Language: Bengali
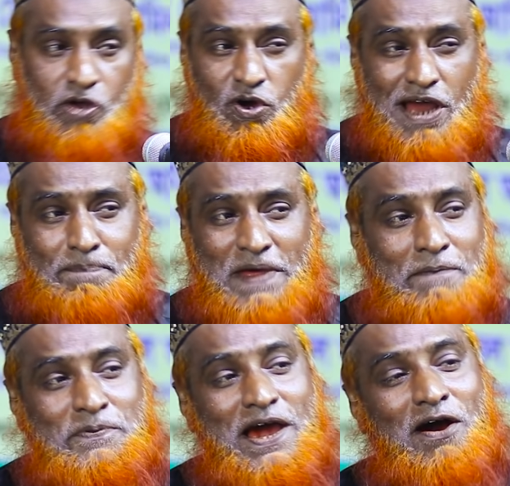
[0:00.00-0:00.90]
যখন
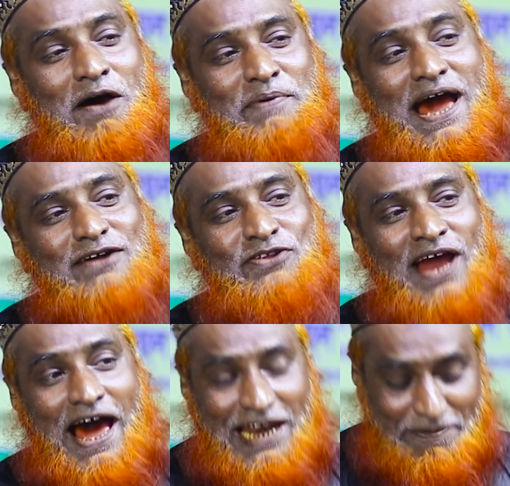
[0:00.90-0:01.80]
আপনার বিয়ে হবে
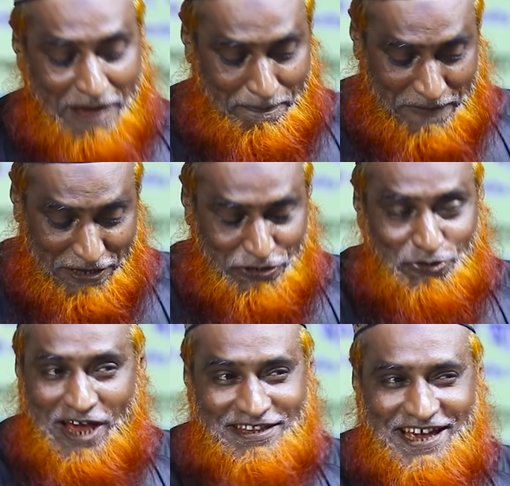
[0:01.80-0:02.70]
একজন আলেম আপনাকে
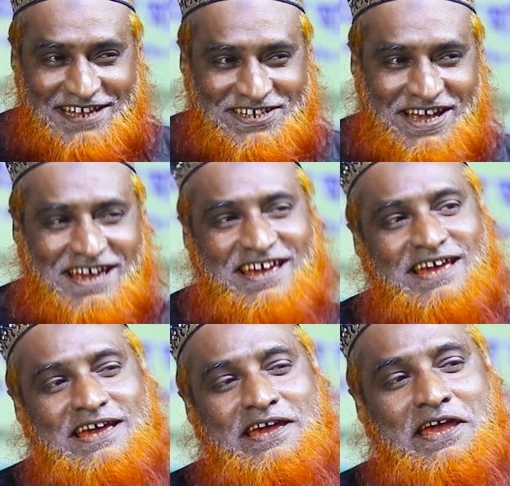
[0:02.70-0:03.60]
তুলে দিয়েছে
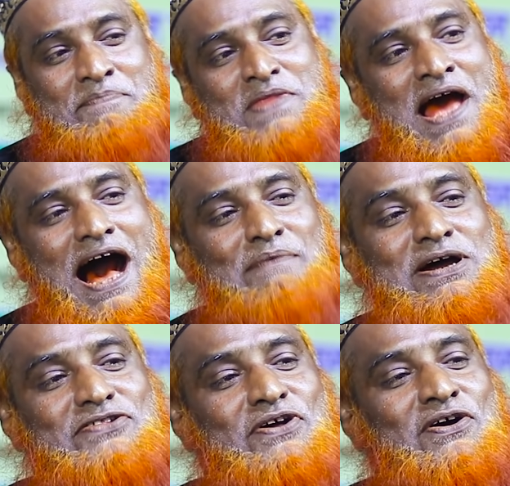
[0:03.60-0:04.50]

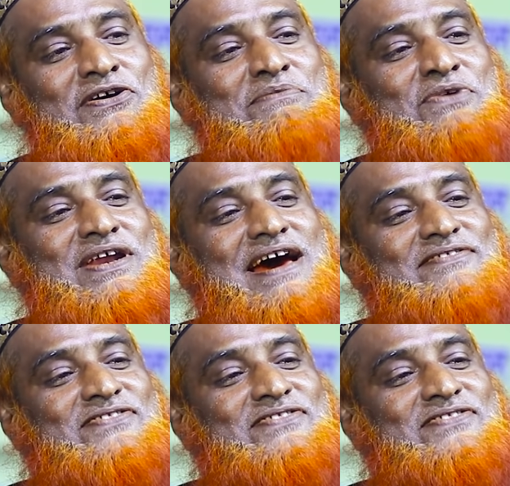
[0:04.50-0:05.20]
আবার যখন মরে